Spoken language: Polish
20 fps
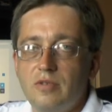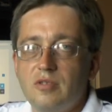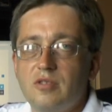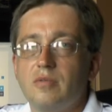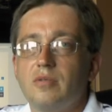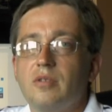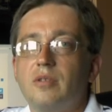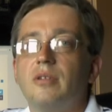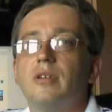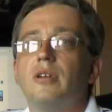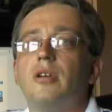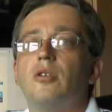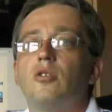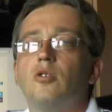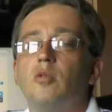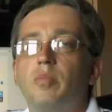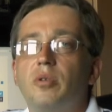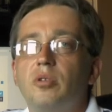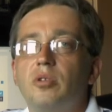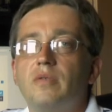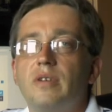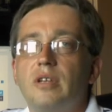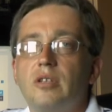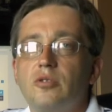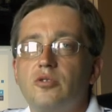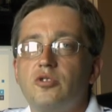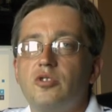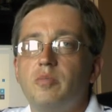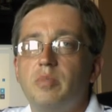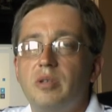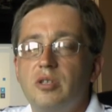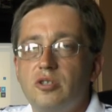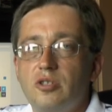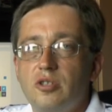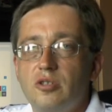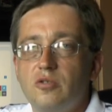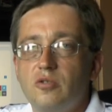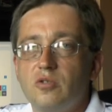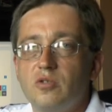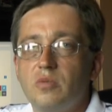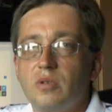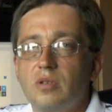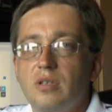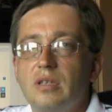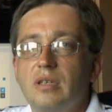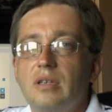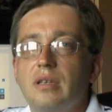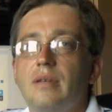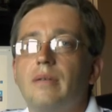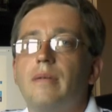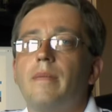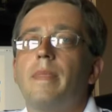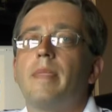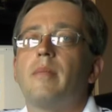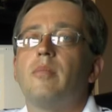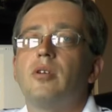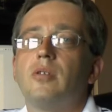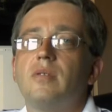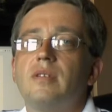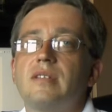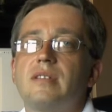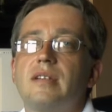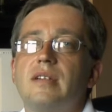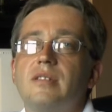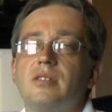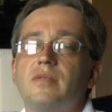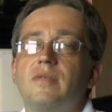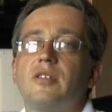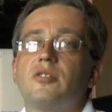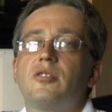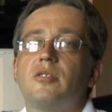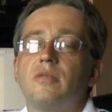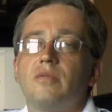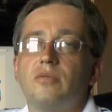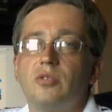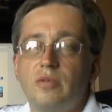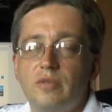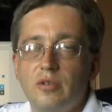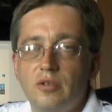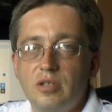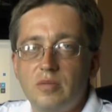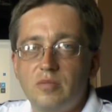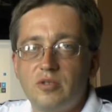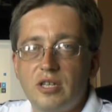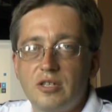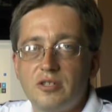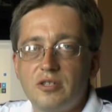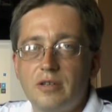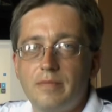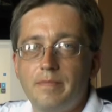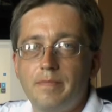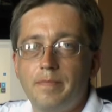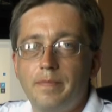Są to kupony wartości 50 zł, mogą je zrealizować w dowolnym czasie.